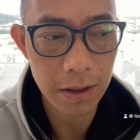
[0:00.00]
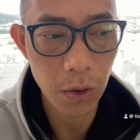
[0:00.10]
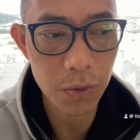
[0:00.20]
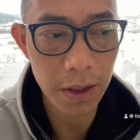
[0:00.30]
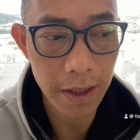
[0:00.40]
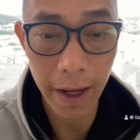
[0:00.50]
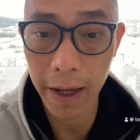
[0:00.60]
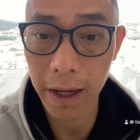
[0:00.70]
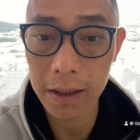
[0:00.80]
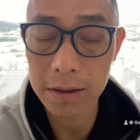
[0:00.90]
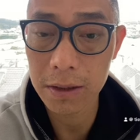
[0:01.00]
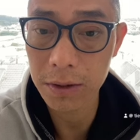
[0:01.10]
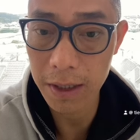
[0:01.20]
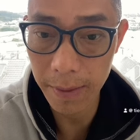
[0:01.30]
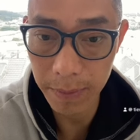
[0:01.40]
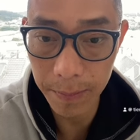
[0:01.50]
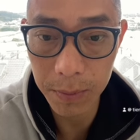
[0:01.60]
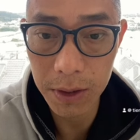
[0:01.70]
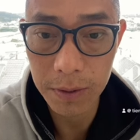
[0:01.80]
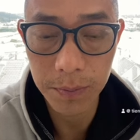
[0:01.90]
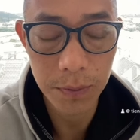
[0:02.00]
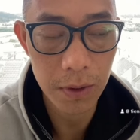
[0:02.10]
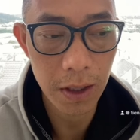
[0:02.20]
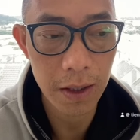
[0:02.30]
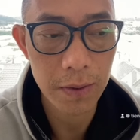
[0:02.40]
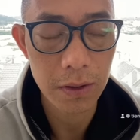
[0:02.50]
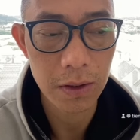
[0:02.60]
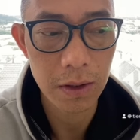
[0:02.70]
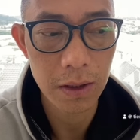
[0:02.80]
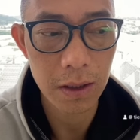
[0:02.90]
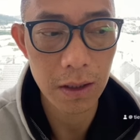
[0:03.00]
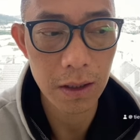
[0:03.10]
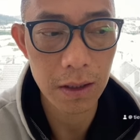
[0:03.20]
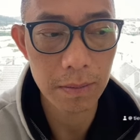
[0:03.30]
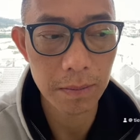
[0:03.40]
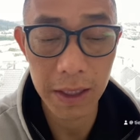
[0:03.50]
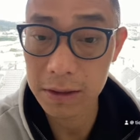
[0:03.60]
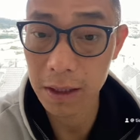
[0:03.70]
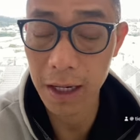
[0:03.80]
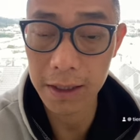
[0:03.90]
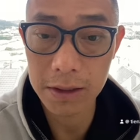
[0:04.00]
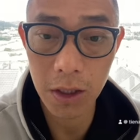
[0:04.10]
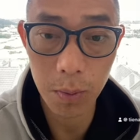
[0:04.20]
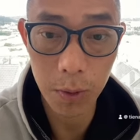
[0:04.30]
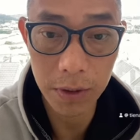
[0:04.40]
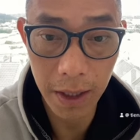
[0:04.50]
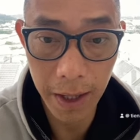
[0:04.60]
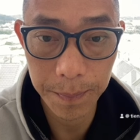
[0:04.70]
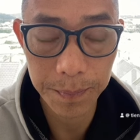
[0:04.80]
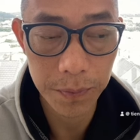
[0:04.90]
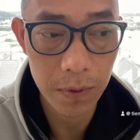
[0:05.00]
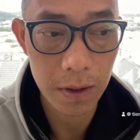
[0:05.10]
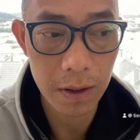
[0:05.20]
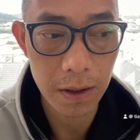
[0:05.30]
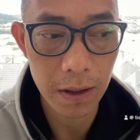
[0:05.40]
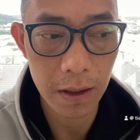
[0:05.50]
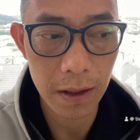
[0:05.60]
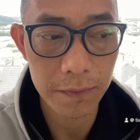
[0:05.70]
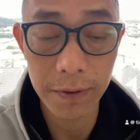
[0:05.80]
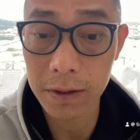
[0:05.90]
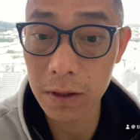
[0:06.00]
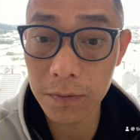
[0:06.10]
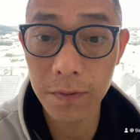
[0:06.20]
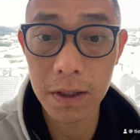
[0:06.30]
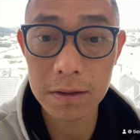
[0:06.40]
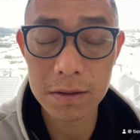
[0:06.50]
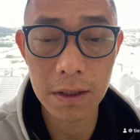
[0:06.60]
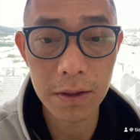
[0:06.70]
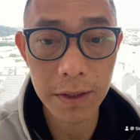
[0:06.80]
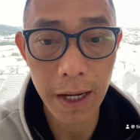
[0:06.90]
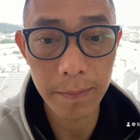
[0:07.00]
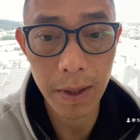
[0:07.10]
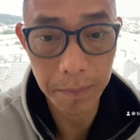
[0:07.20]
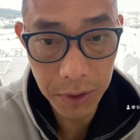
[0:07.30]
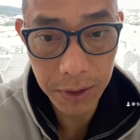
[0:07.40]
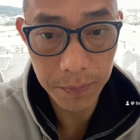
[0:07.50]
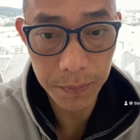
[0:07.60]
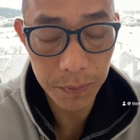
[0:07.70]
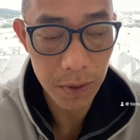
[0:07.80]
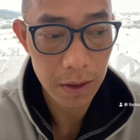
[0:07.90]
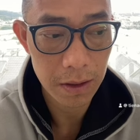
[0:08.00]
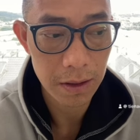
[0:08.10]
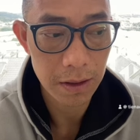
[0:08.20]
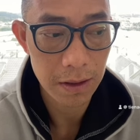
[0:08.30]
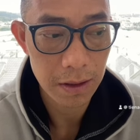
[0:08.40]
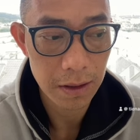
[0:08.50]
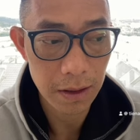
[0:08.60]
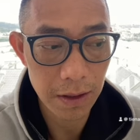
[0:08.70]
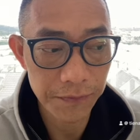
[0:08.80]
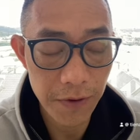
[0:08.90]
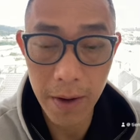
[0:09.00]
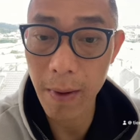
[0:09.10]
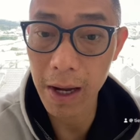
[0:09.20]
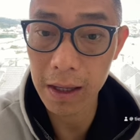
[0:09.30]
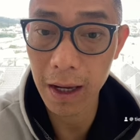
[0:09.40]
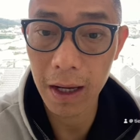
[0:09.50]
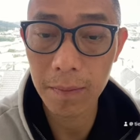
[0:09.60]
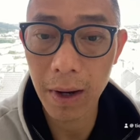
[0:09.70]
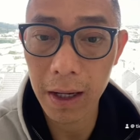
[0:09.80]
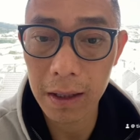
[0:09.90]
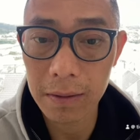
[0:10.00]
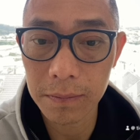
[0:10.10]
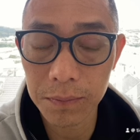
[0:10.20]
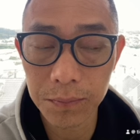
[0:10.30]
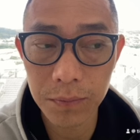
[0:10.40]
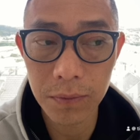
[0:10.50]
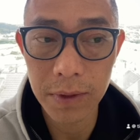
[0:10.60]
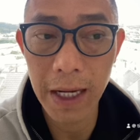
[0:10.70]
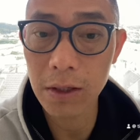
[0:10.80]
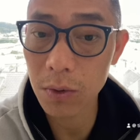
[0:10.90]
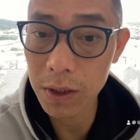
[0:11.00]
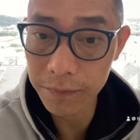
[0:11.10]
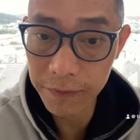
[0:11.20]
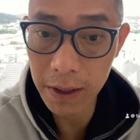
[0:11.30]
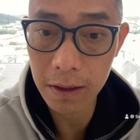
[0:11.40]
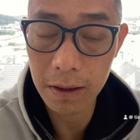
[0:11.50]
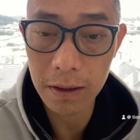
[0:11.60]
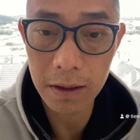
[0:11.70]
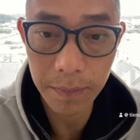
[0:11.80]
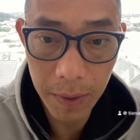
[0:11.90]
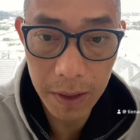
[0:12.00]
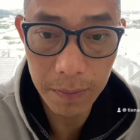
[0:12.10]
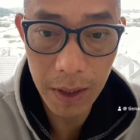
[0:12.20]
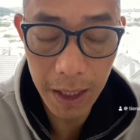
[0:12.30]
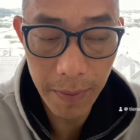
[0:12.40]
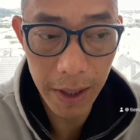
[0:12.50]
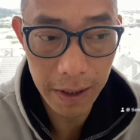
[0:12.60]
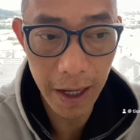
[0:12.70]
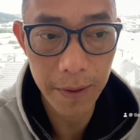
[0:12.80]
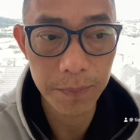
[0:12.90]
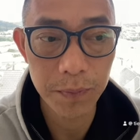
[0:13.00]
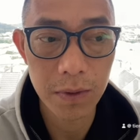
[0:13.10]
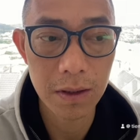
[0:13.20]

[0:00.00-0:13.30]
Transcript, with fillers: đầu tư dài hạn sẽ được giảm năm mươi, ok. Uh, masterclass thì không có giảm, uh, và tư vấn sẽ được giảm năm mươi. Thì về bảng giá, bạn nhắn cho nhân viên giúp mình để lấy bảng giá.